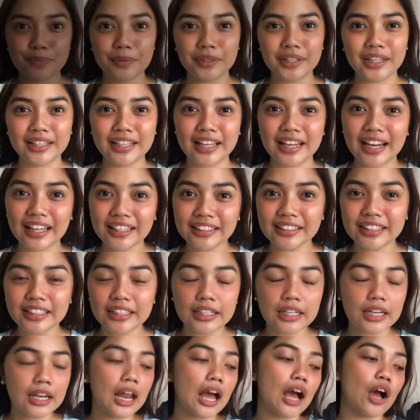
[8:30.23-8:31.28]
pinadalan
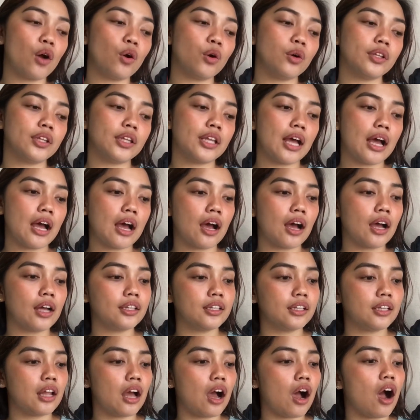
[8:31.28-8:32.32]
din nila ako ng
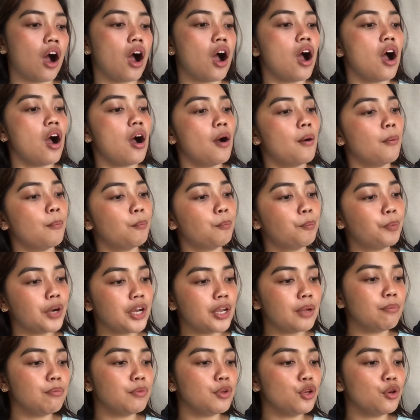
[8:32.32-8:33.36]
kanilang
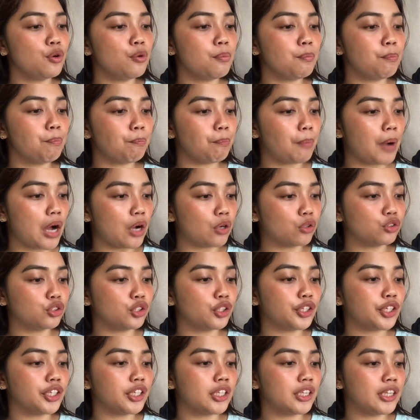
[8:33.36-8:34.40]
premium
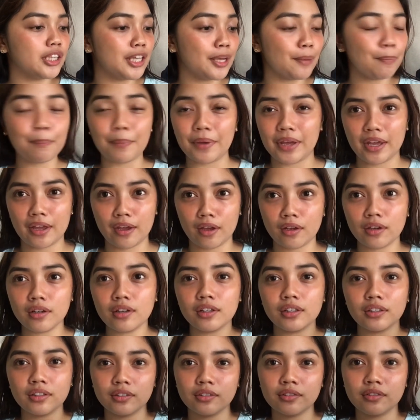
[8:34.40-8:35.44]
powder lip ink.
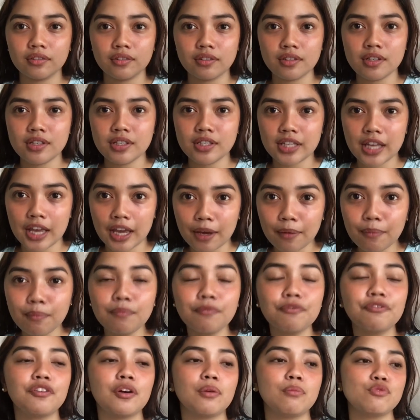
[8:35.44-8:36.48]

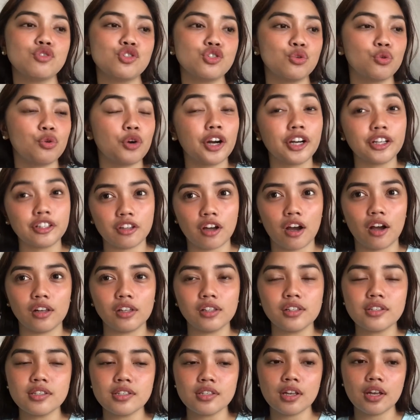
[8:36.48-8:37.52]
Same from Sugar
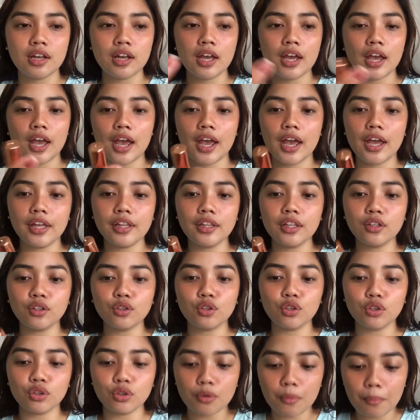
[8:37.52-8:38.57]
Dolls. And ang
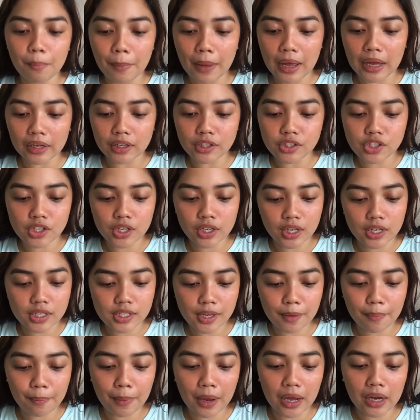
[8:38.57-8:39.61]
cute ng packaging
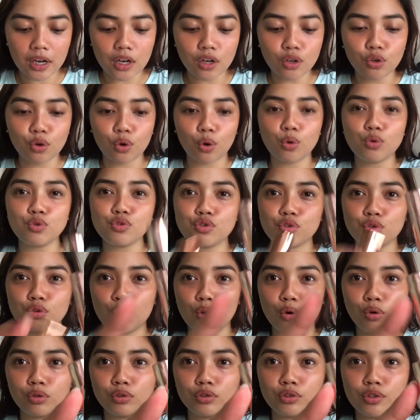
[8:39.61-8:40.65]
kasi parang rose
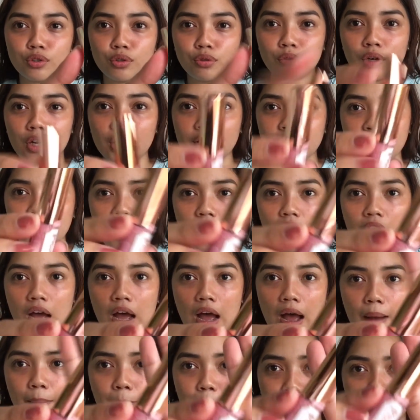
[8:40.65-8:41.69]
gold yung kanyang
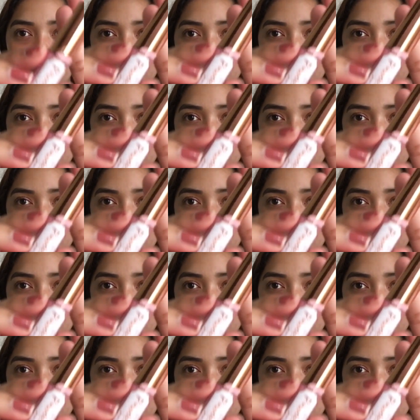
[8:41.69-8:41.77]
cup.